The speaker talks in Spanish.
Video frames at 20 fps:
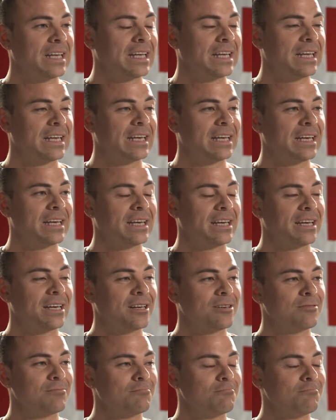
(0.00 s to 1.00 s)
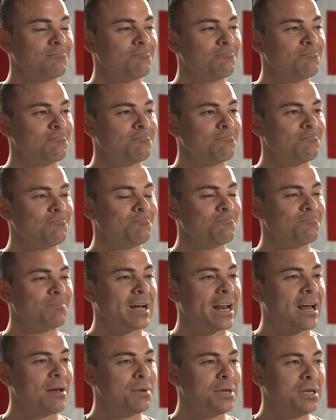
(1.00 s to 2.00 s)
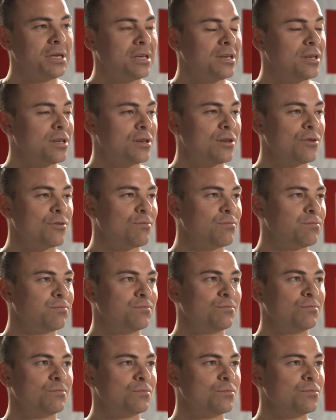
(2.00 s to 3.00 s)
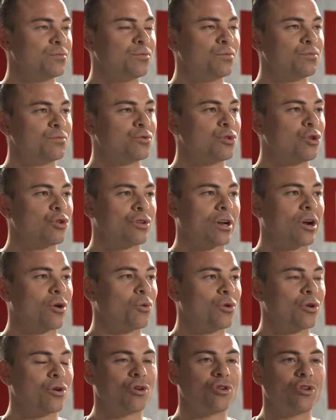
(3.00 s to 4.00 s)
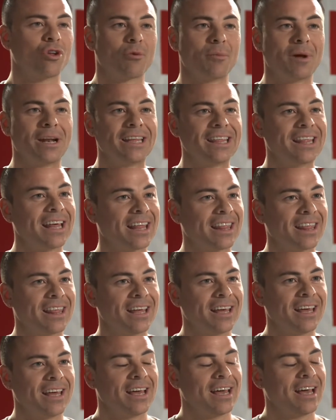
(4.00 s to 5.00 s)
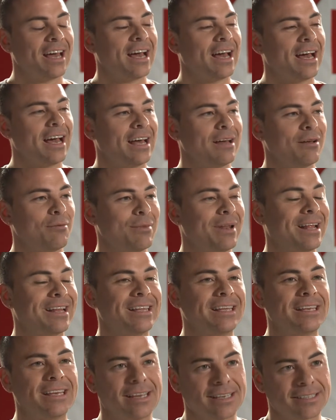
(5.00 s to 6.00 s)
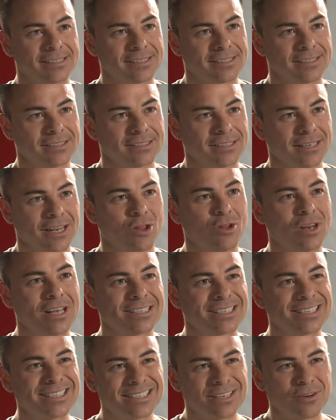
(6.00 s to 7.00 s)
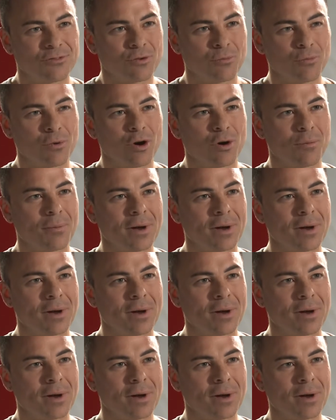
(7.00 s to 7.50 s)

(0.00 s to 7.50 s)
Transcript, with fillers: Em, para mí todo transcurrió con normalidad. La niñez, la adolescencia fue un poco